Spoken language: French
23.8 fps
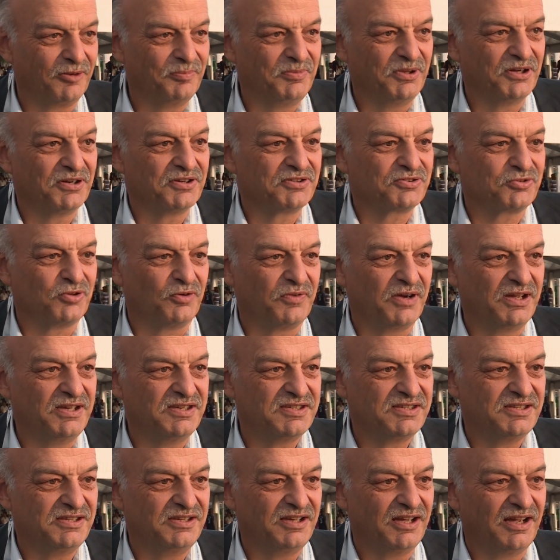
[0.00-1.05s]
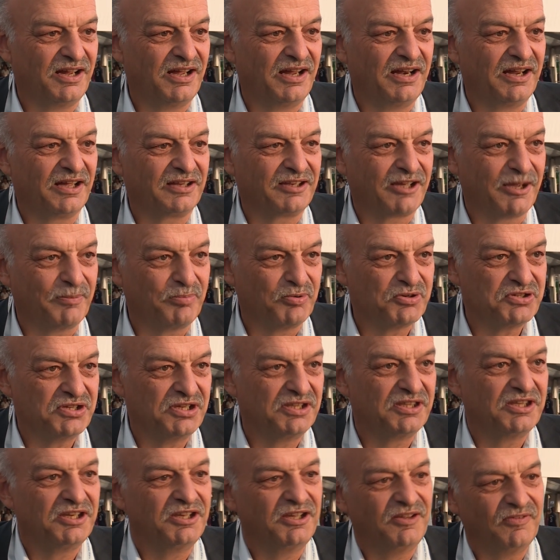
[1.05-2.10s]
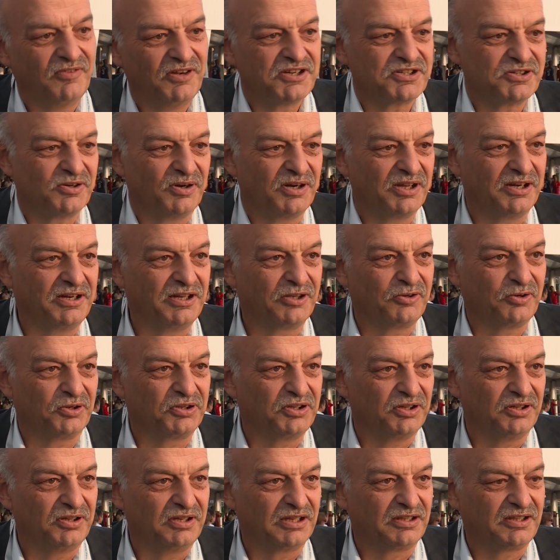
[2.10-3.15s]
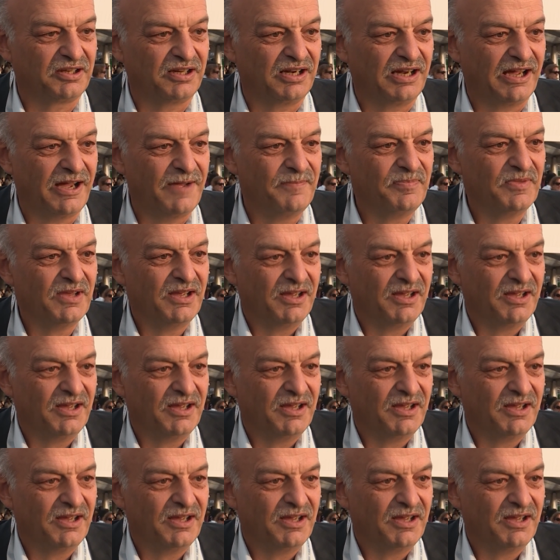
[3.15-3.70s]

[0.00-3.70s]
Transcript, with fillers: L'ambiance qu'on voit ici a l'air très positive, les gens ont l'air contents d'être là.